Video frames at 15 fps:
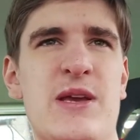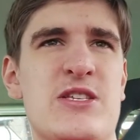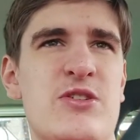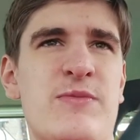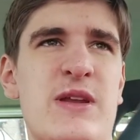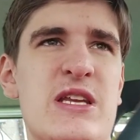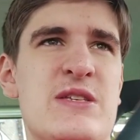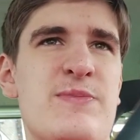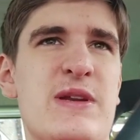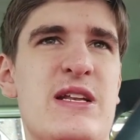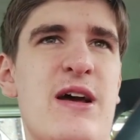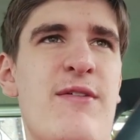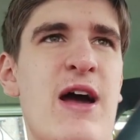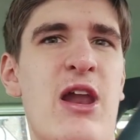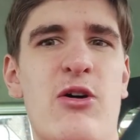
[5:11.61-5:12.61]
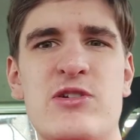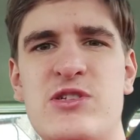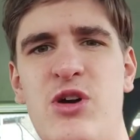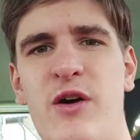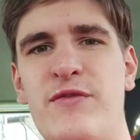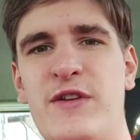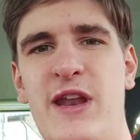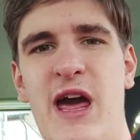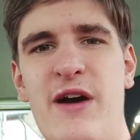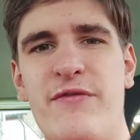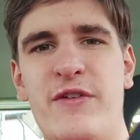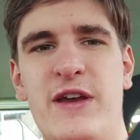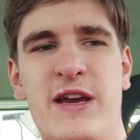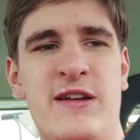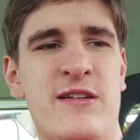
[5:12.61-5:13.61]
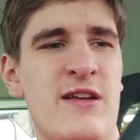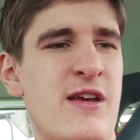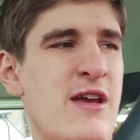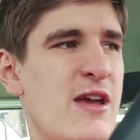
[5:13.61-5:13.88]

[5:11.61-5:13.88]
ist und mir das mittlerweile auch so auf die Nerven geht.